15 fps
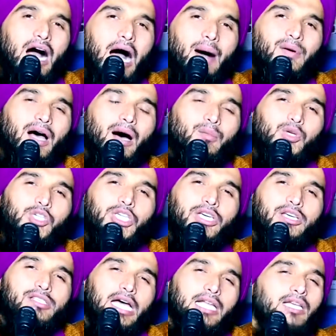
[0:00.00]
आप खामोशी
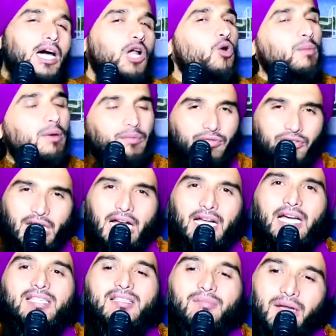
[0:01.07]
के साथ घरों में भी इफ्तार
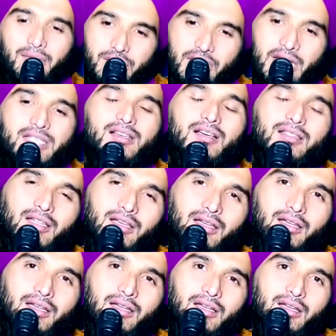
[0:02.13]
का सामान भिजा सकते
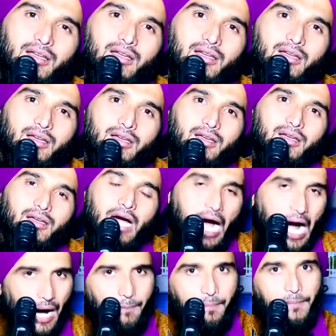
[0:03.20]
हैं
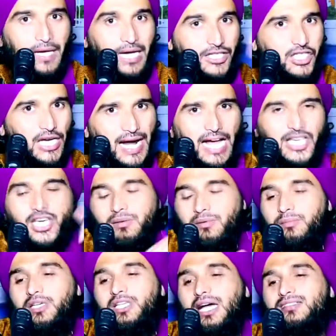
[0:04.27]
आप कच्चा राशन
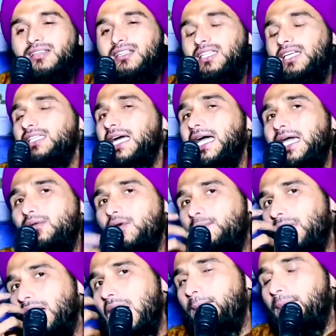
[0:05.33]
भी भिजा सकते हैं ताकि वो
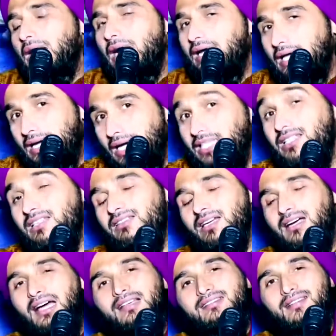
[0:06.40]
पका पका के कई दिन
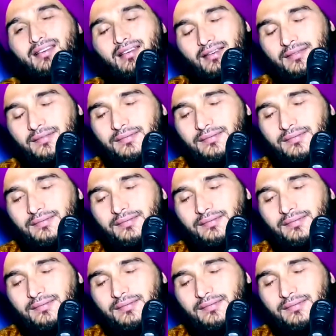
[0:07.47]
तक खा सकें